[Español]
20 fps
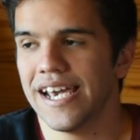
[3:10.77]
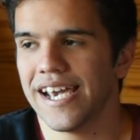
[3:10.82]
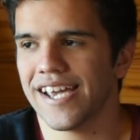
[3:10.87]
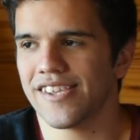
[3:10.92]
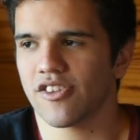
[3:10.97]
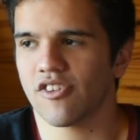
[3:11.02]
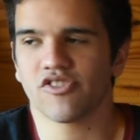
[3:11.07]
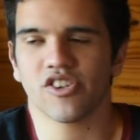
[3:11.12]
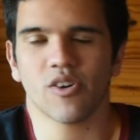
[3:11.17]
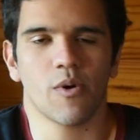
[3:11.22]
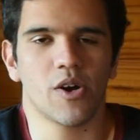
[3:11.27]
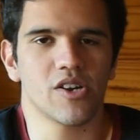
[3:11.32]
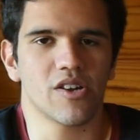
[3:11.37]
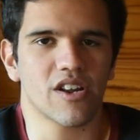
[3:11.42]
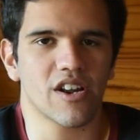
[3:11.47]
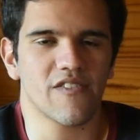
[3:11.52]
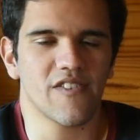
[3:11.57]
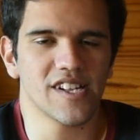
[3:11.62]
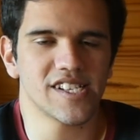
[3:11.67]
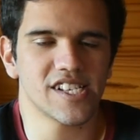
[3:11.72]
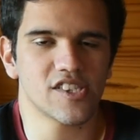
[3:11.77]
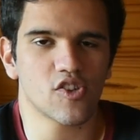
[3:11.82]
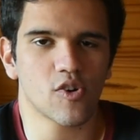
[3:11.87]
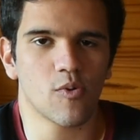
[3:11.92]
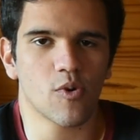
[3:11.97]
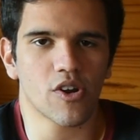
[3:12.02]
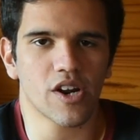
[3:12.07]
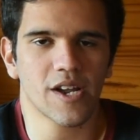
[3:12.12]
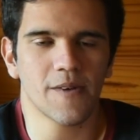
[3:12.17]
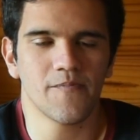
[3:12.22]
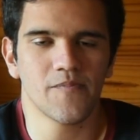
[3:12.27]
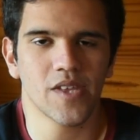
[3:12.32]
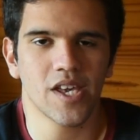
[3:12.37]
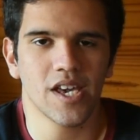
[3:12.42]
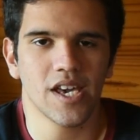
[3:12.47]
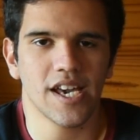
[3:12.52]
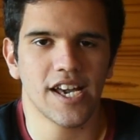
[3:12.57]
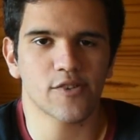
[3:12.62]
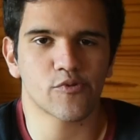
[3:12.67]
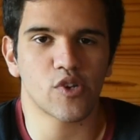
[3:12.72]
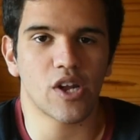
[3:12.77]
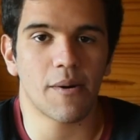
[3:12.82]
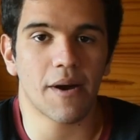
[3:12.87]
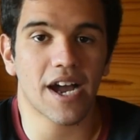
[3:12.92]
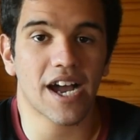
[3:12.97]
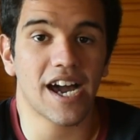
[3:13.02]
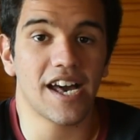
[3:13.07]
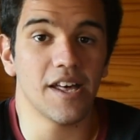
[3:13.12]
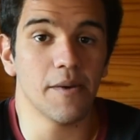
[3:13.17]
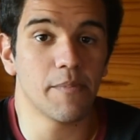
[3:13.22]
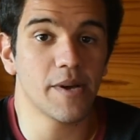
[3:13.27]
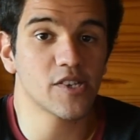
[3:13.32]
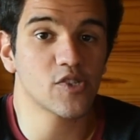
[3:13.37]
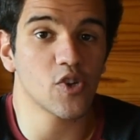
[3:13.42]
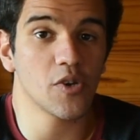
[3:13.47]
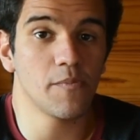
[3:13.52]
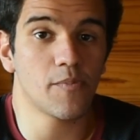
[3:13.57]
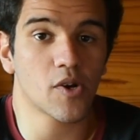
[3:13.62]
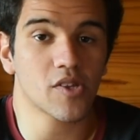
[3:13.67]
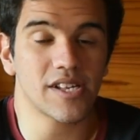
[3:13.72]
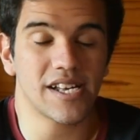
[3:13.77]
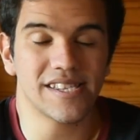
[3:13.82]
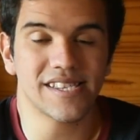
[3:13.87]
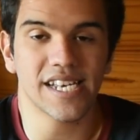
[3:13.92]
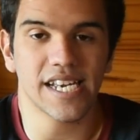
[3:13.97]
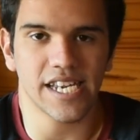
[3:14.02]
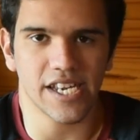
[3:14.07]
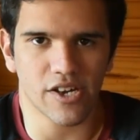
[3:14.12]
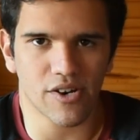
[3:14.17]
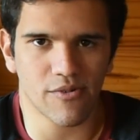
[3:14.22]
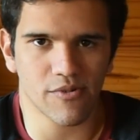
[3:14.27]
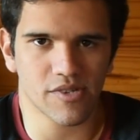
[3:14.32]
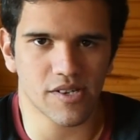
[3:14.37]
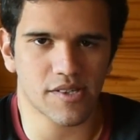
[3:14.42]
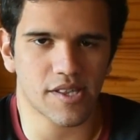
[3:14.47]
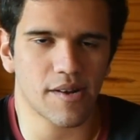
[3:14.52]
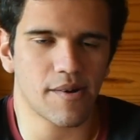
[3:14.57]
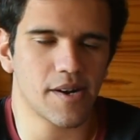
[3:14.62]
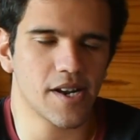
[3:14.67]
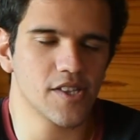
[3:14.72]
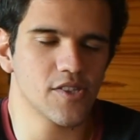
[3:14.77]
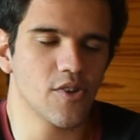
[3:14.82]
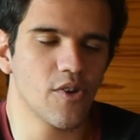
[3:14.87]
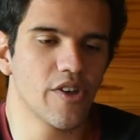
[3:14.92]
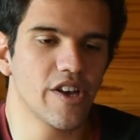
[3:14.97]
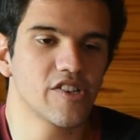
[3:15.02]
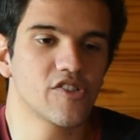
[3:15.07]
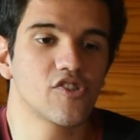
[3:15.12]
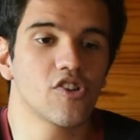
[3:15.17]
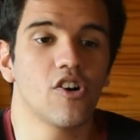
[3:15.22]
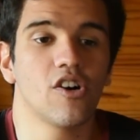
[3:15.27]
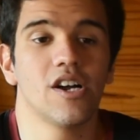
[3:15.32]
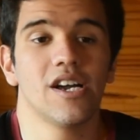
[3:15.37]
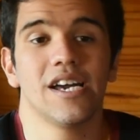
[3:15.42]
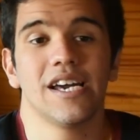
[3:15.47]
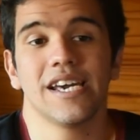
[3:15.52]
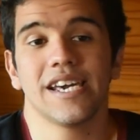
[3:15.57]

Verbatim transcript: Entonces, bueno, Rafael Santos Borré es una baja de peso importante y ahora vamos a estar hablando de eso.